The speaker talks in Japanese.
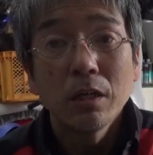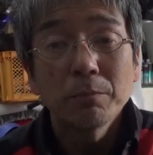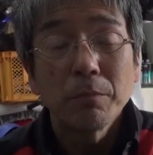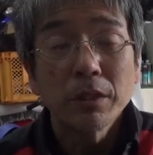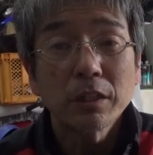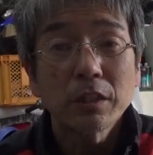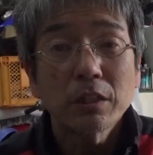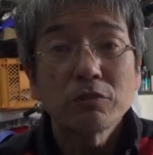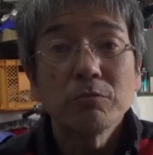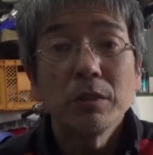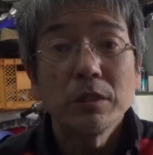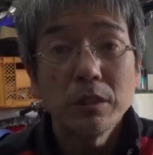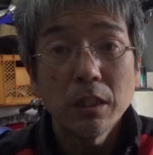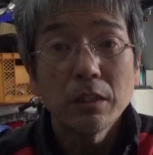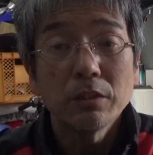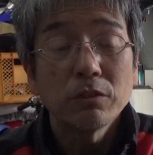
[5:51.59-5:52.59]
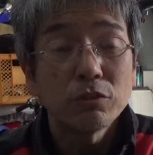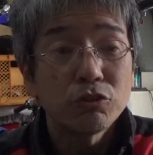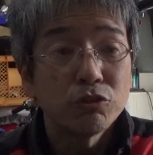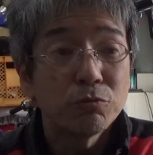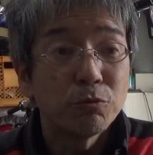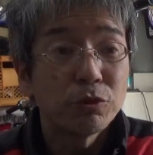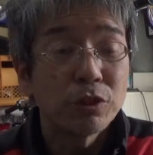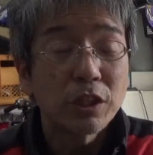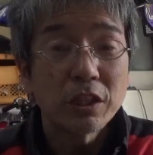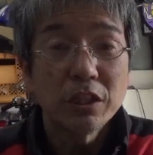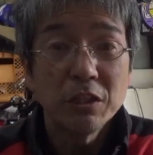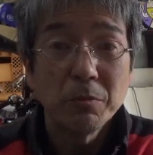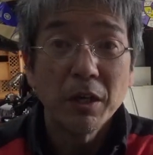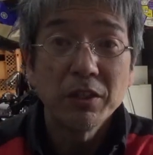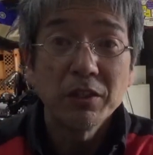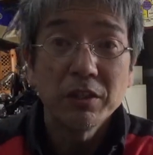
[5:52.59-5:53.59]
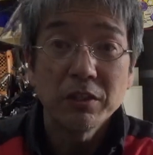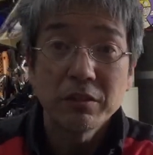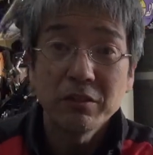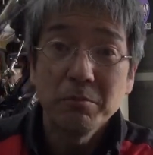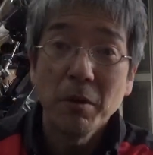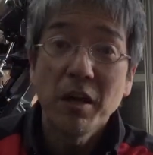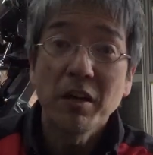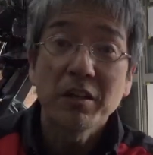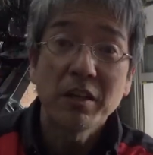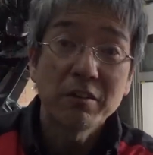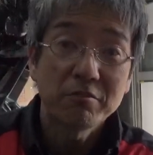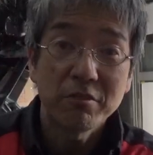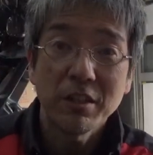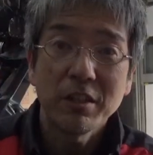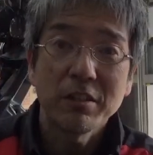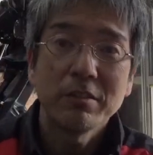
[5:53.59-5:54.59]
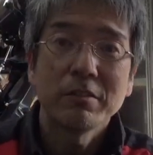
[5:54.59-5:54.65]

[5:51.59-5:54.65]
瞬く間にね注文だけで2万 ,2 万件ぐらい、